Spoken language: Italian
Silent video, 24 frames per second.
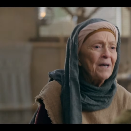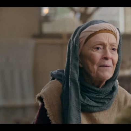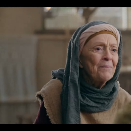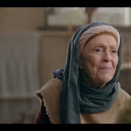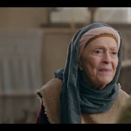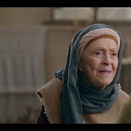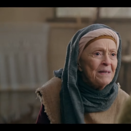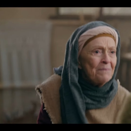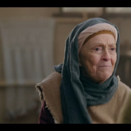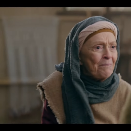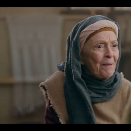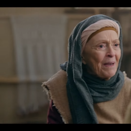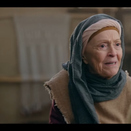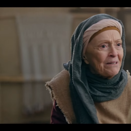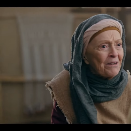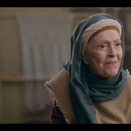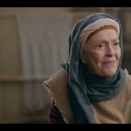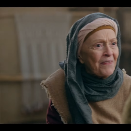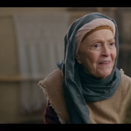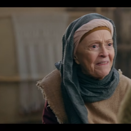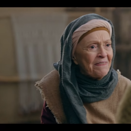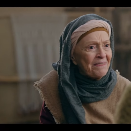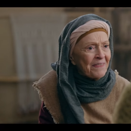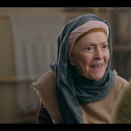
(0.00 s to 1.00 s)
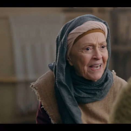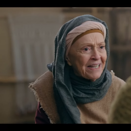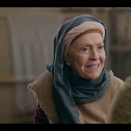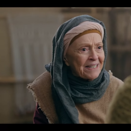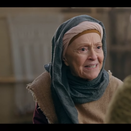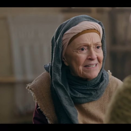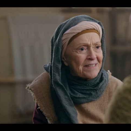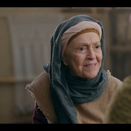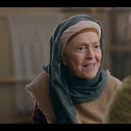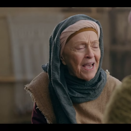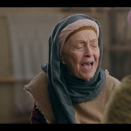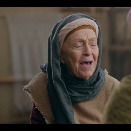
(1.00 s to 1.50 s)
succedendo una cosa ancora
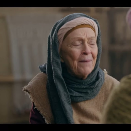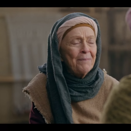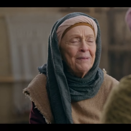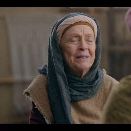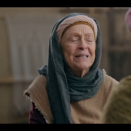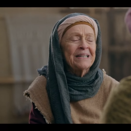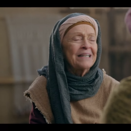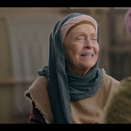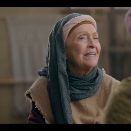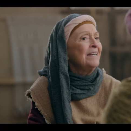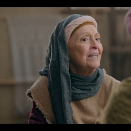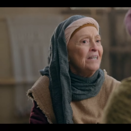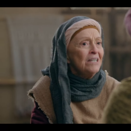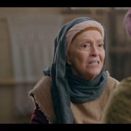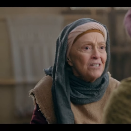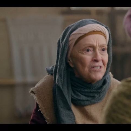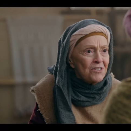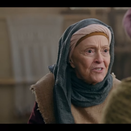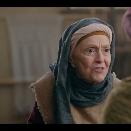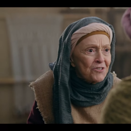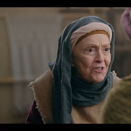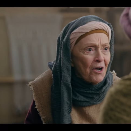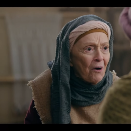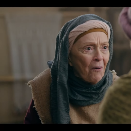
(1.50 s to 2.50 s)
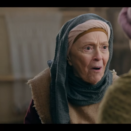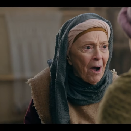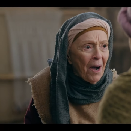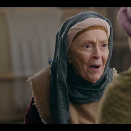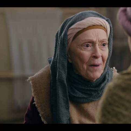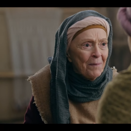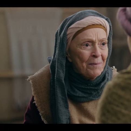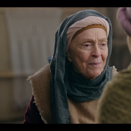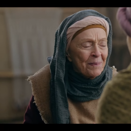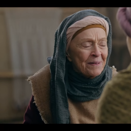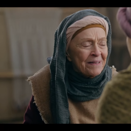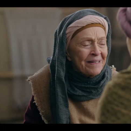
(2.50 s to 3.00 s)
più meravigliosa. Questo è
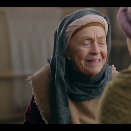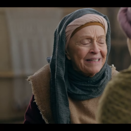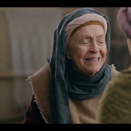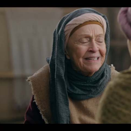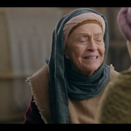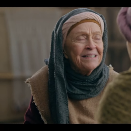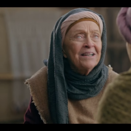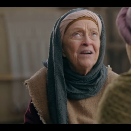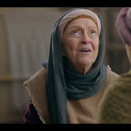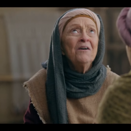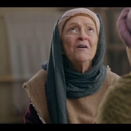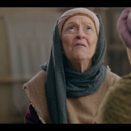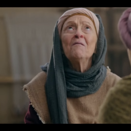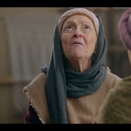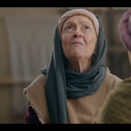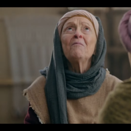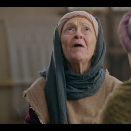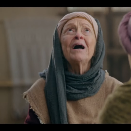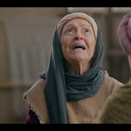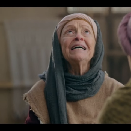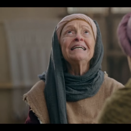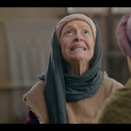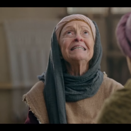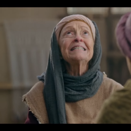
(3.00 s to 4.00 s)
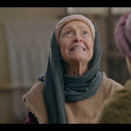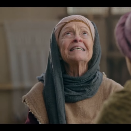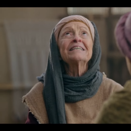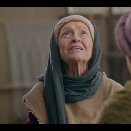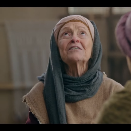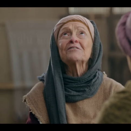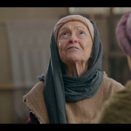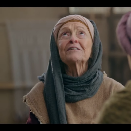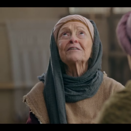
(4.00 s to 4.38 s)
niente. Che grande